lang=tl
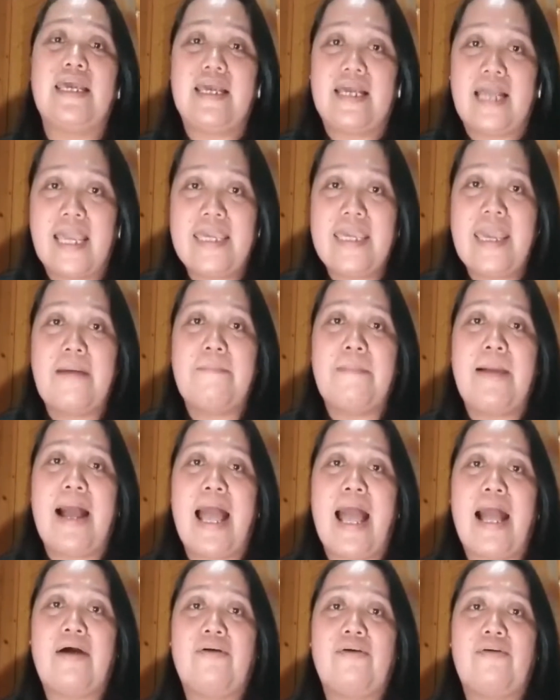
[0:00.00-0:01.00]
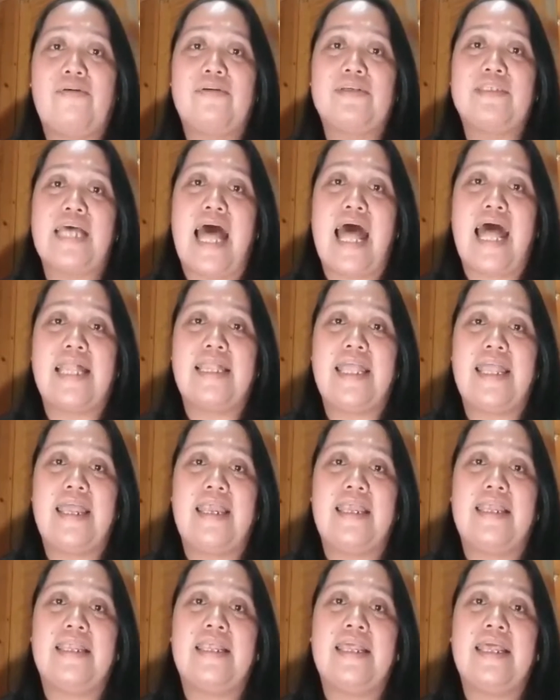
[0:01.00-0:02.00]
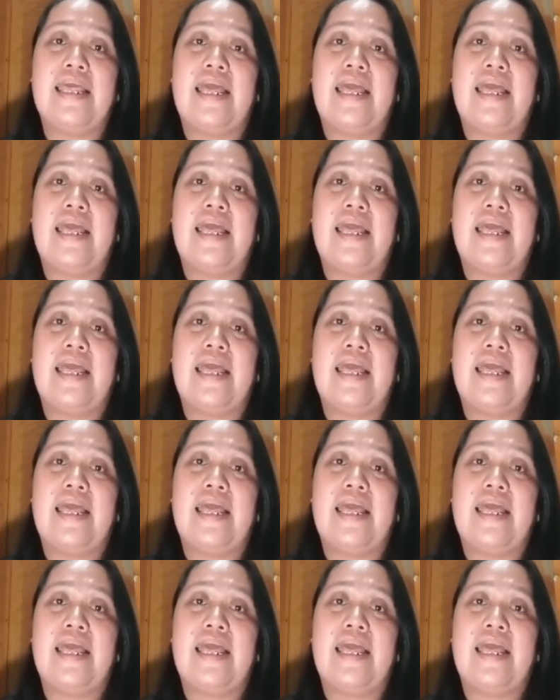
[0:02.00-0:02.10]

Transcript: kanyang pangako sa atin,